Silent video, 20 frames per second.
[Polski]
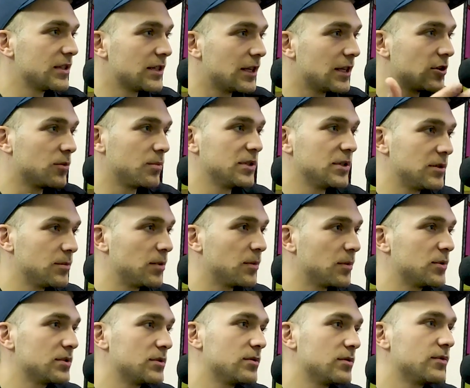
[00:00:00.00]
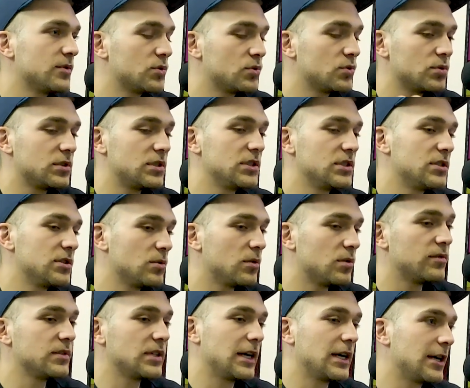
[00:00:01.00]
na dobę się po prostu w to rzucić
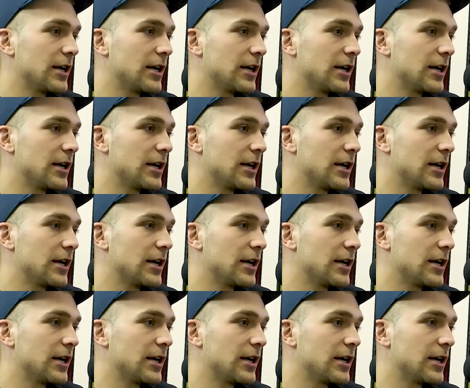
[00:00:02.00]
siłownia,